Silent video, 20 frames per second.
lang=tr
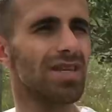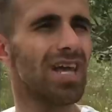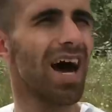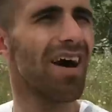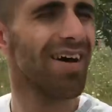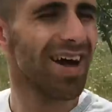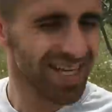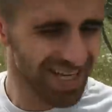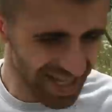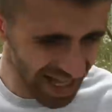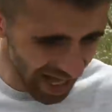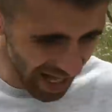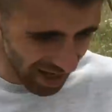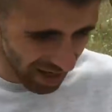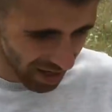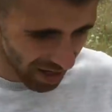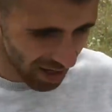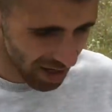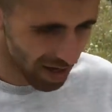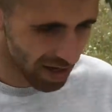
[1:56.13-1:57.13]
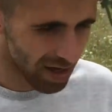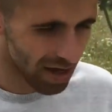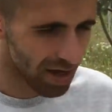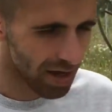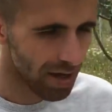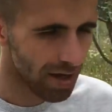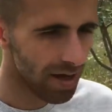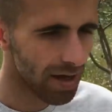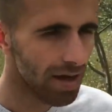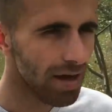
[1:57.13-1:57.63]
Yavaş lan.
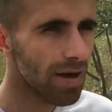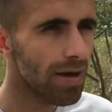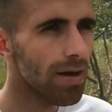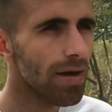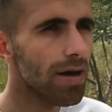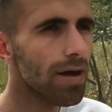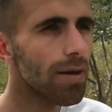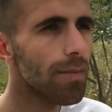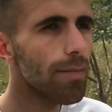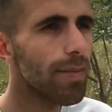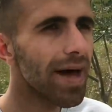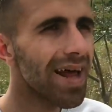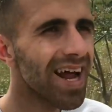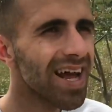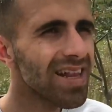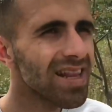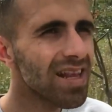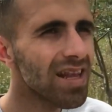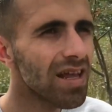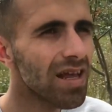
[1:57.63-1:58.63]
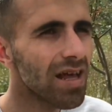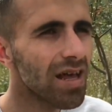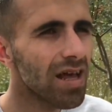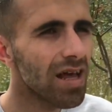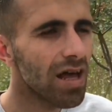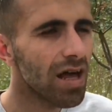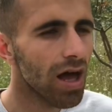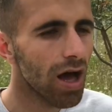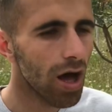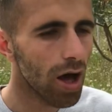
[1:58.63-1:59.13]
Berat.
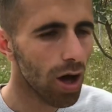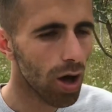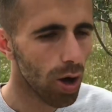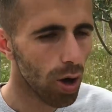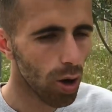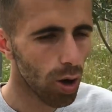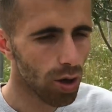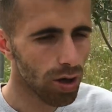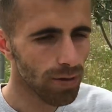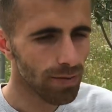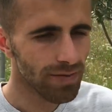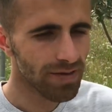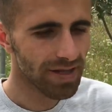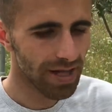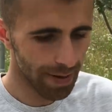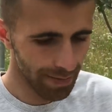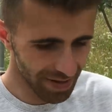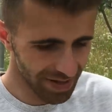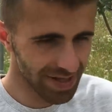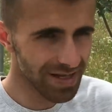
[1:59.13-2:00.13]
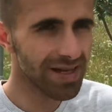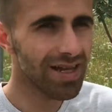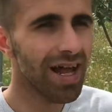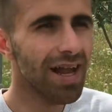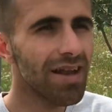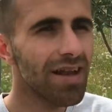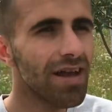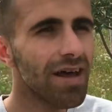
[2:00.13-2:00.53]
Oğlum sen misin lan?